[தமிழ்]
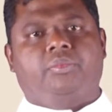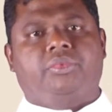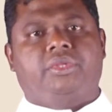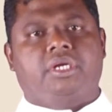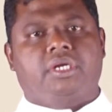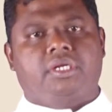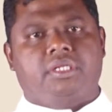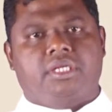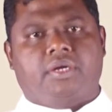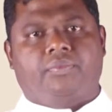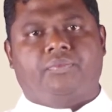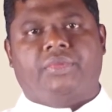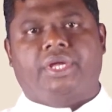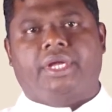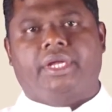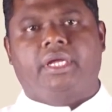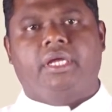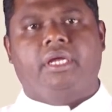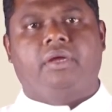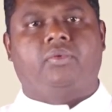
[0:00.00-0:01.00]

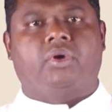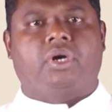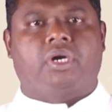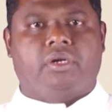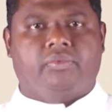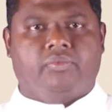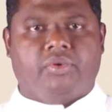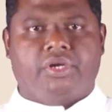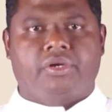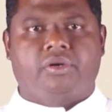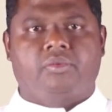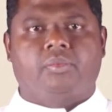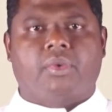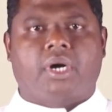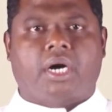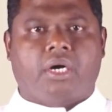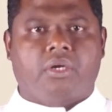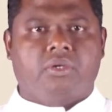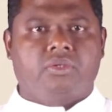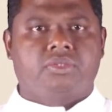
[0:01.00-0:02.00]
திருத்தந்தைக்கு இவர்கள் வெறும்
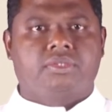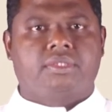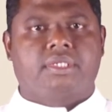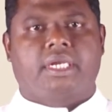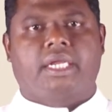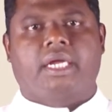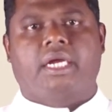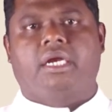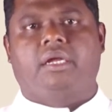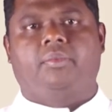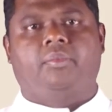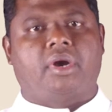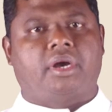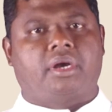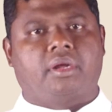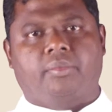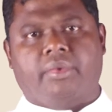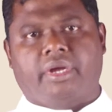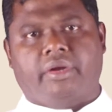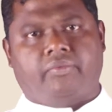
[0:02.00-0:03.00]
ஆலோசனைகளை
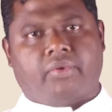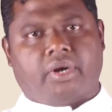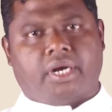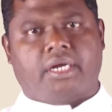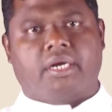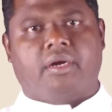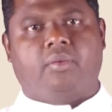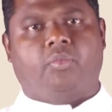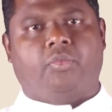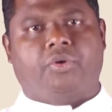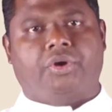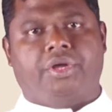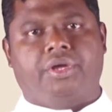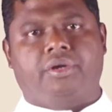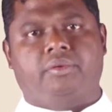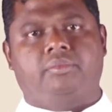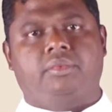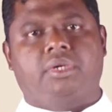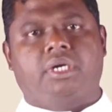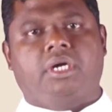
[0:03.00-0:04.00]
மட்டுமே வழங்க
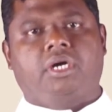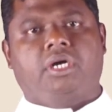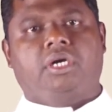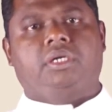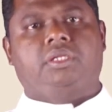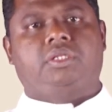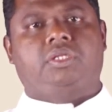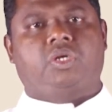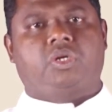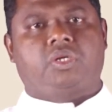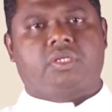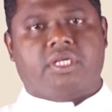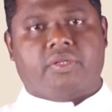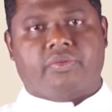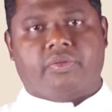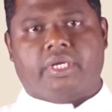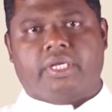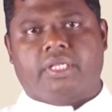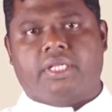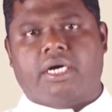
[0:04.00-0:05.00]
முடியும்
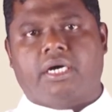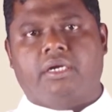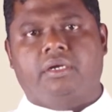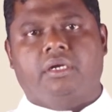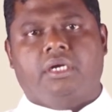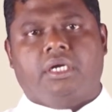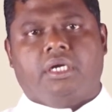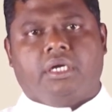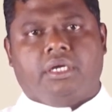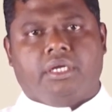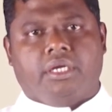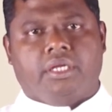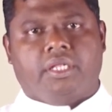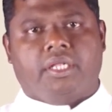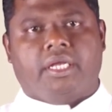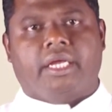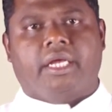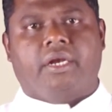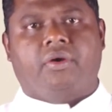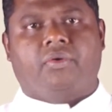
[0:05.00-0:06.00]
திருத்தந்தை தான்
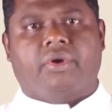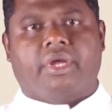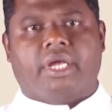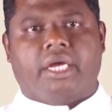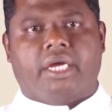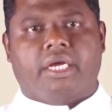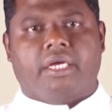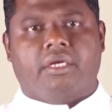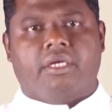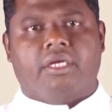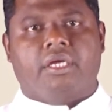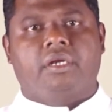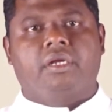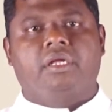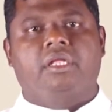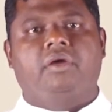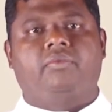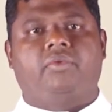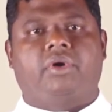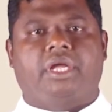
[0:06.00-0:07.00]
இதை என்னுடைய
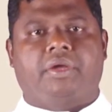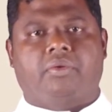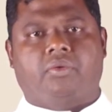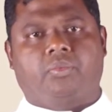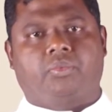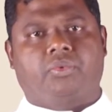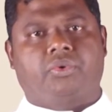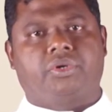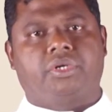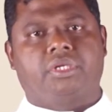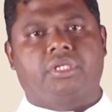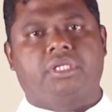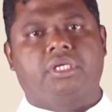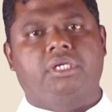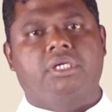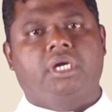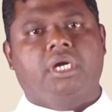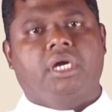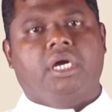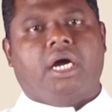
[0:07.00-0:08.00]
இறுதி வடிவம் கொடுத்து
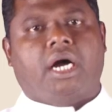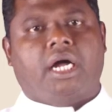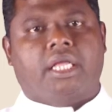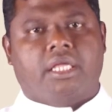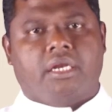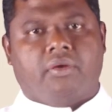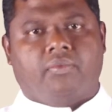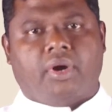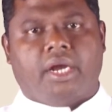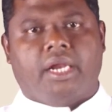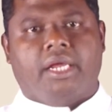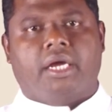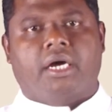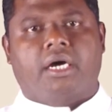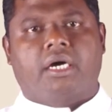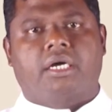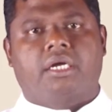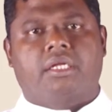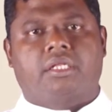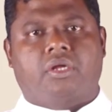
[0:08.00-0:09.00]
அதன்
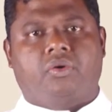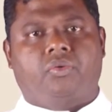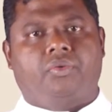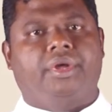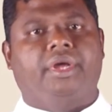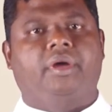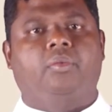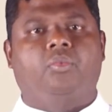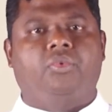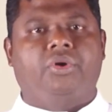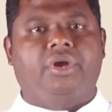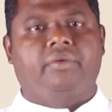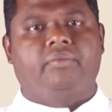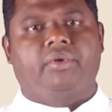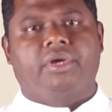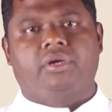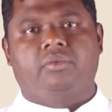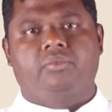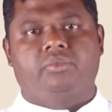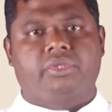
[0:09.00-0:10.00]
வழியாக தன்னுடைய
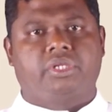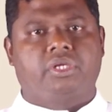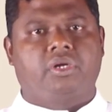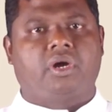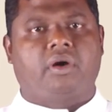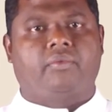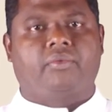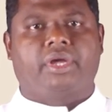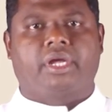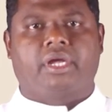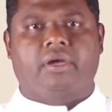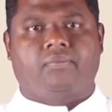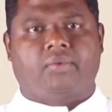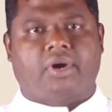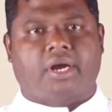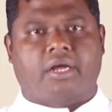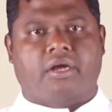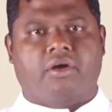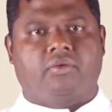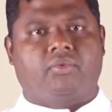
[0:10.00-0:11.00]
முடிவையும் திரு அவைக்கு
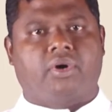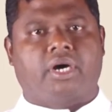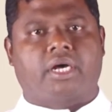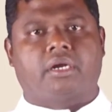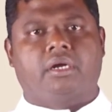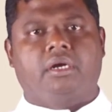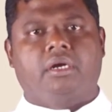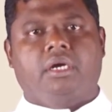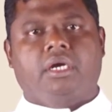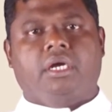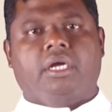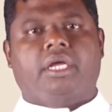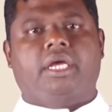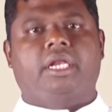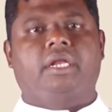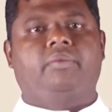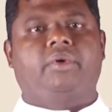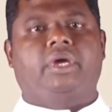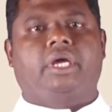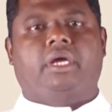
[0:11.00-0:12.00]
வழங்குவார்
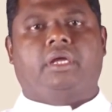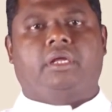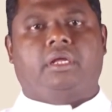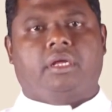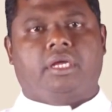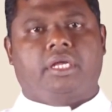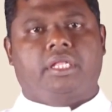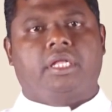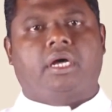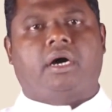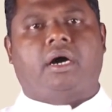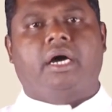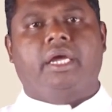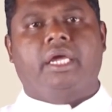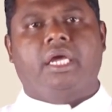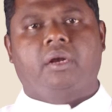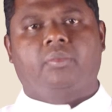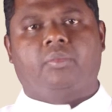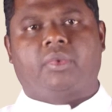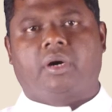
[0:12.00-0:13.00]
எனவே இந்த
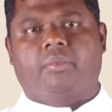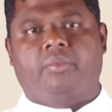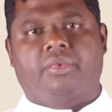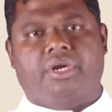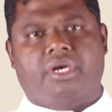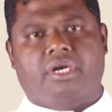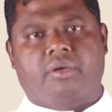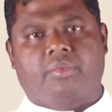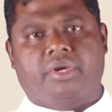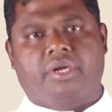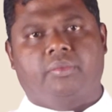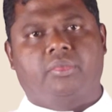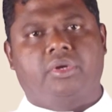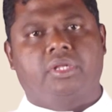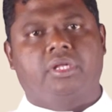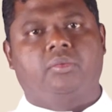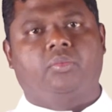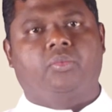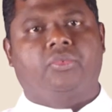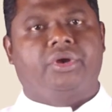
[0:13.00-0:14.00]
ஆயர் மாமன்றம்
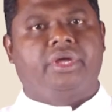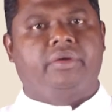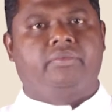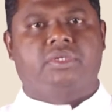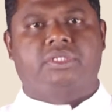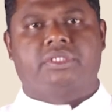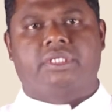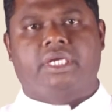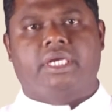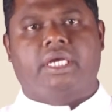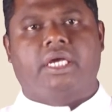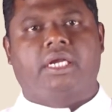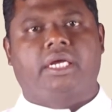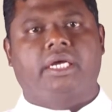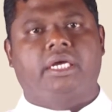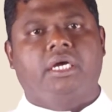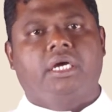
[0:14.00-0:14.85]
என்பது முடிவு செய்கிற